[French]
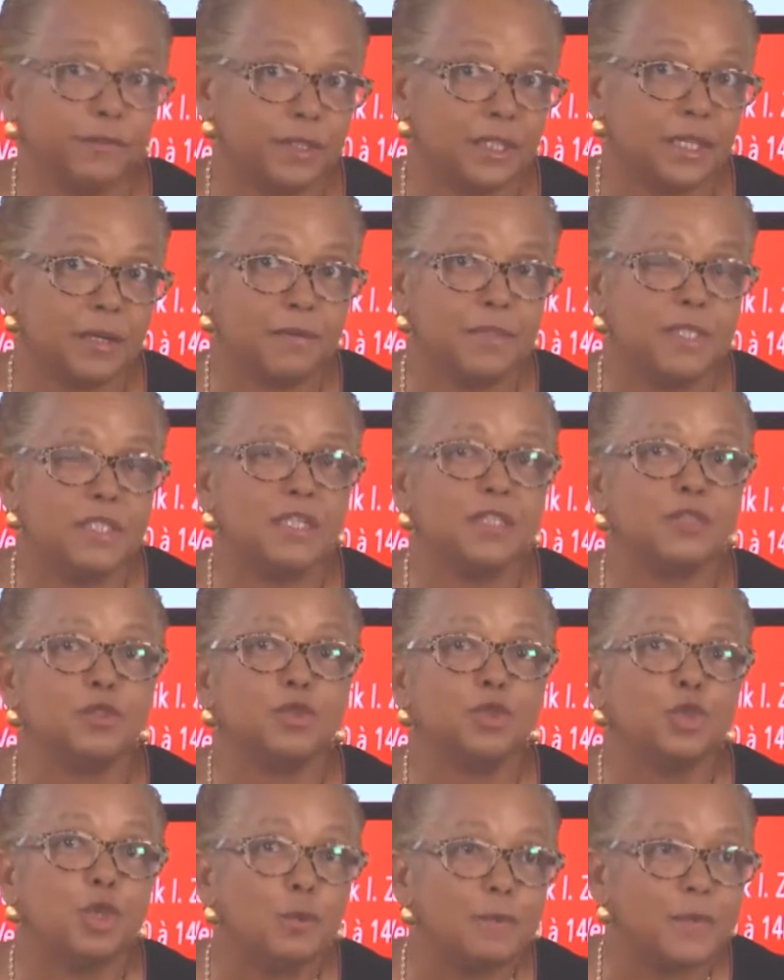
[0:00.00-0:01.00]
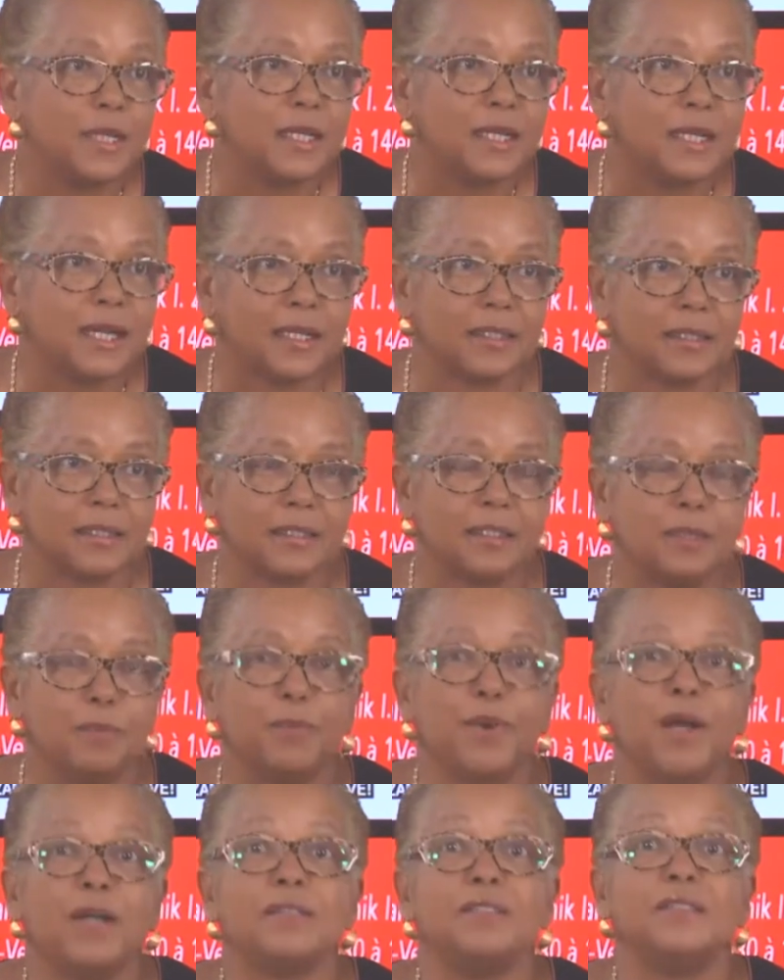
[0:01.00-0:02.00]
terminée en 2004
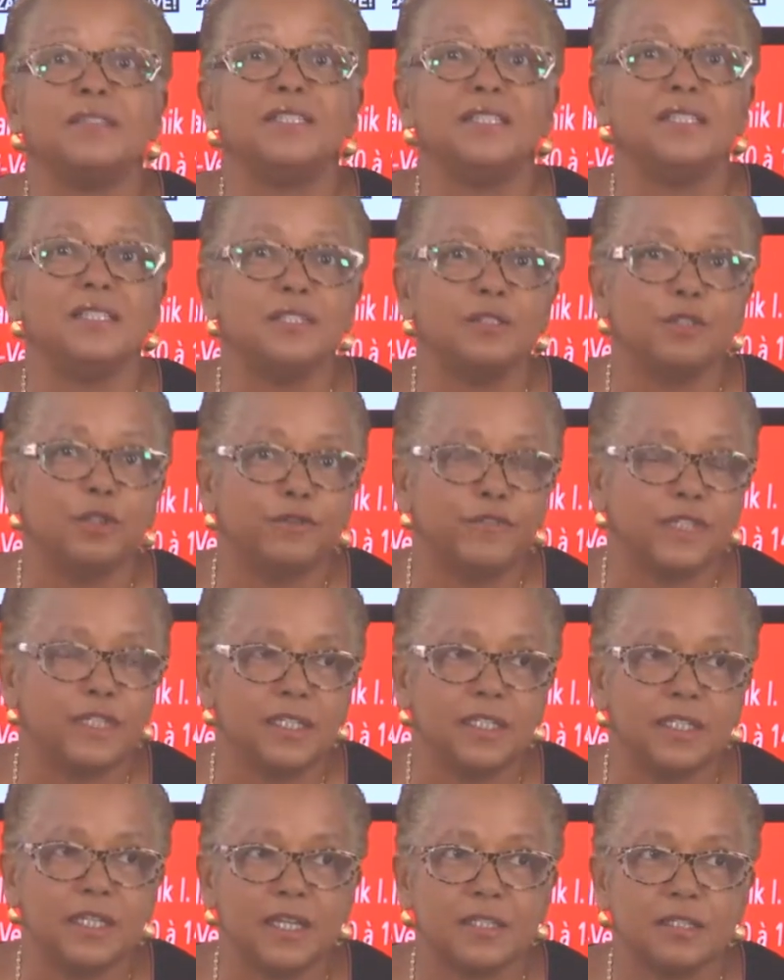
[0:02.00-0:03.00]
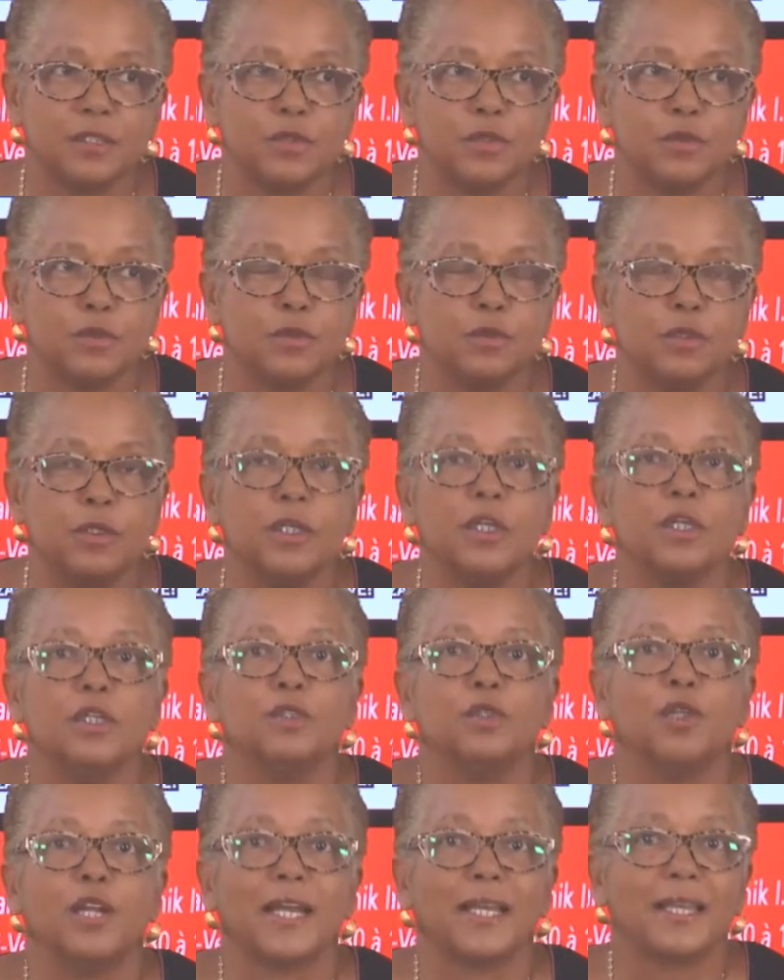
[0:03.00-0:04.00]
par 19 délégations
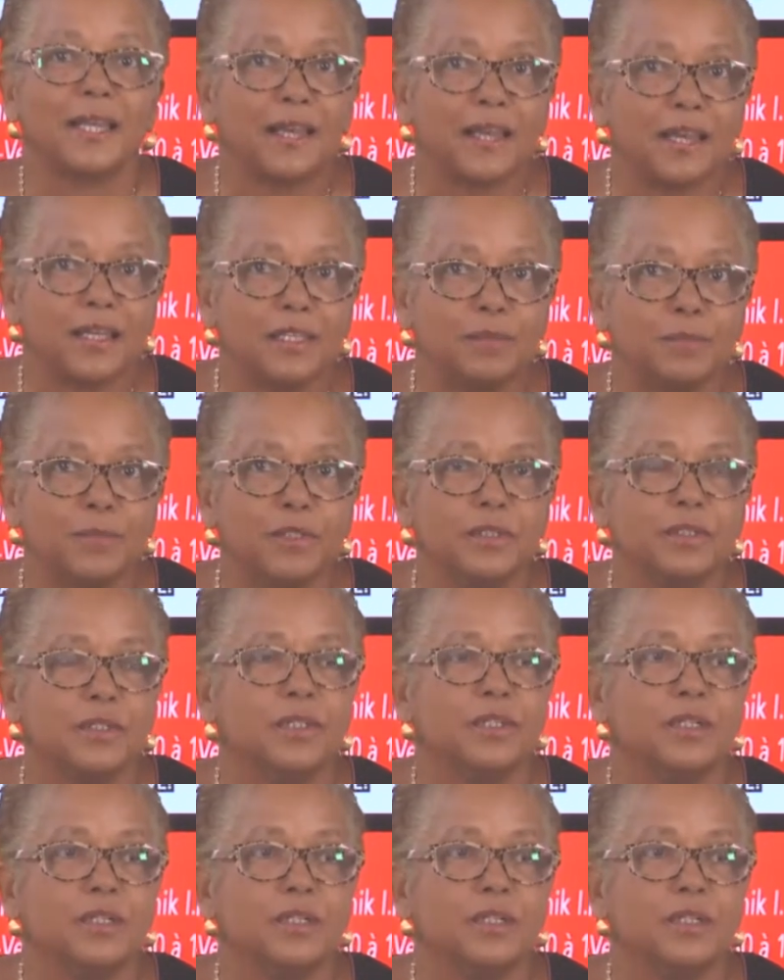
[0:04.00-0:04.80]
de la Caraïbe